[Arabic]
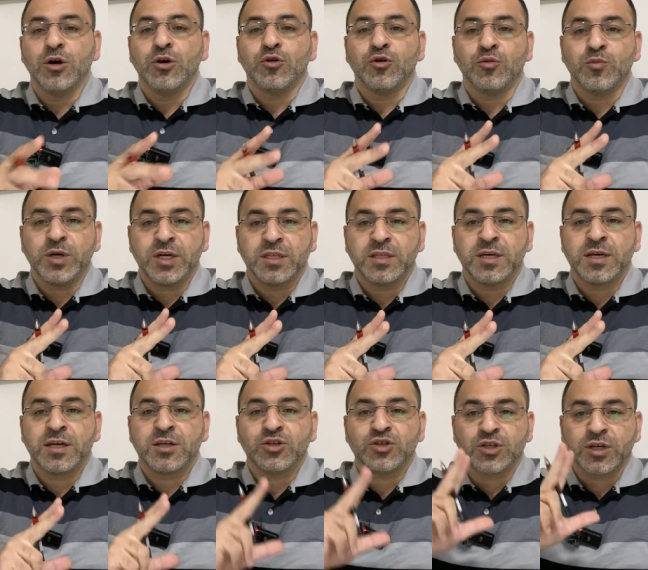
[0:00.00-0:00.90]

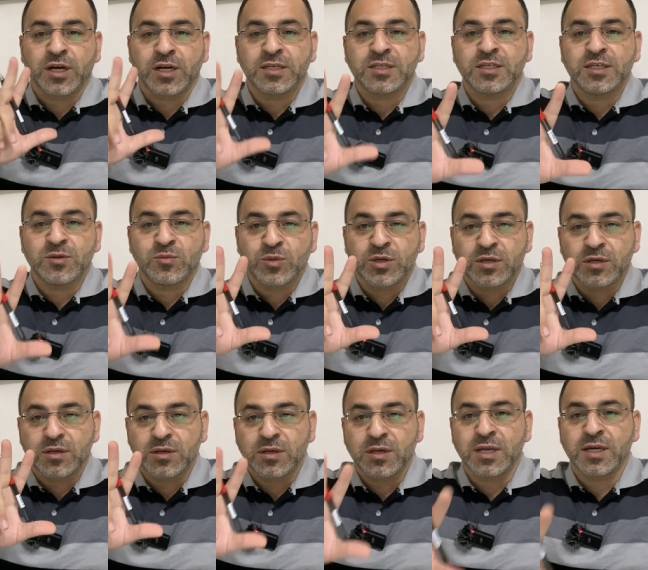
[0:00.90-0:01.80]
ومحتاج عزيمة
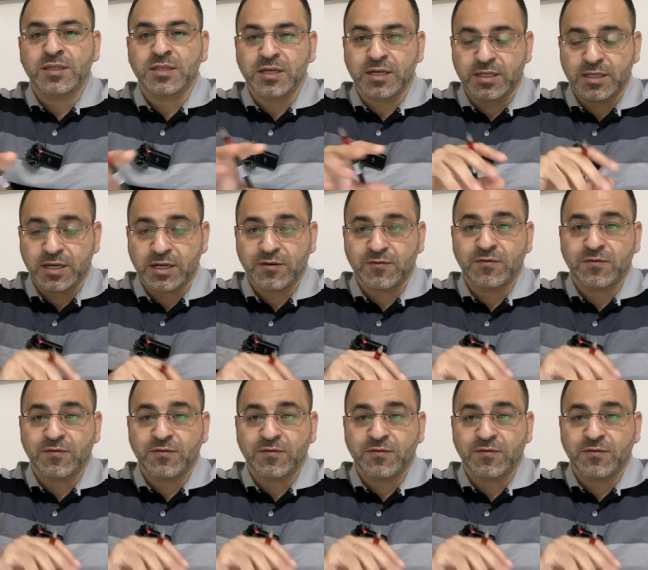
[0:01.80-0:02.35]
لا تهدأ